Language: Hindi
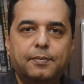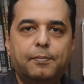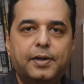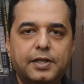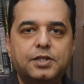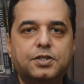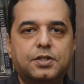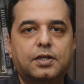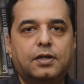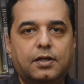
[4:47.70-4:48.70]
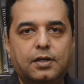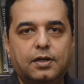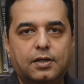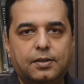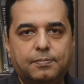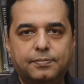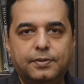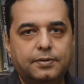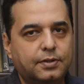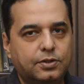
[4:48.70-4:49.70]
ब्रिटिश
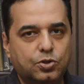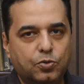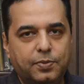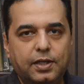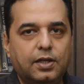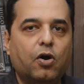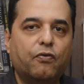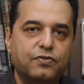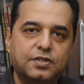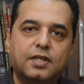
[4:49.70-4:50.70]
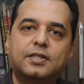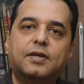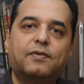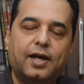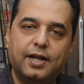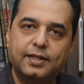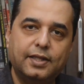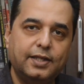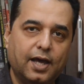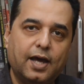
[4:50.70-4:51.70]
जो भी ऑफिसर्स हैं वहां
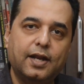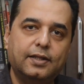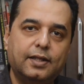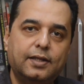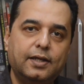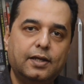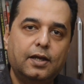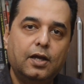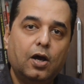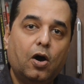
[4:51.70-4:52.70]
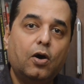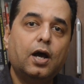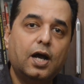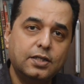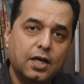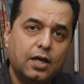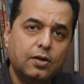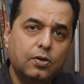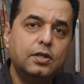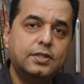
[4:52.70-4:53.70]
रहते थे यहां रहते थे और
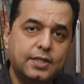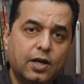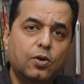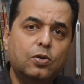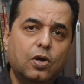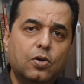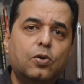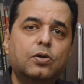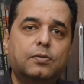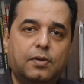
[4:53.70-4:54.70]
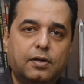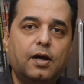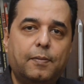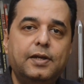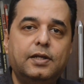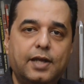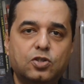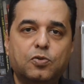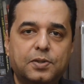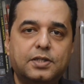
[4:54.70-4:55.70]
हजार सैकड़ों करोड़ अभी
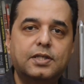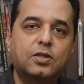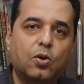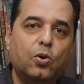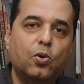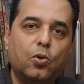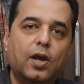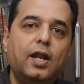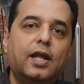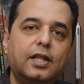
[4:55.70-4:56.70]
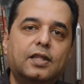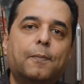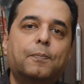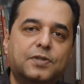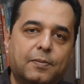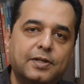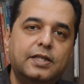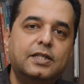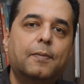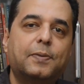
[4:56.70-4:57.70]
125 करोड़ लोग हैं लेकिन तब समझ
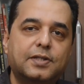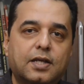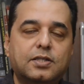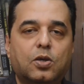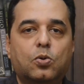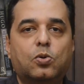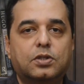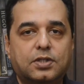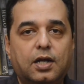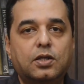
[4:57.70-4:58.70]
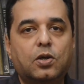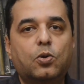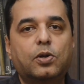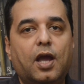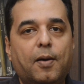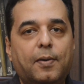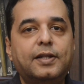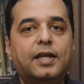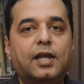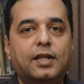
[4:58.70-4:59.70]
लीजिए 50 करोड़ 60 करोड़ की
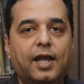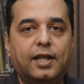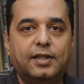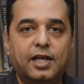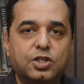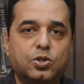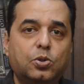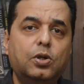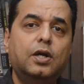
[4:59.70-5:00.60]
आबादी के एक देश को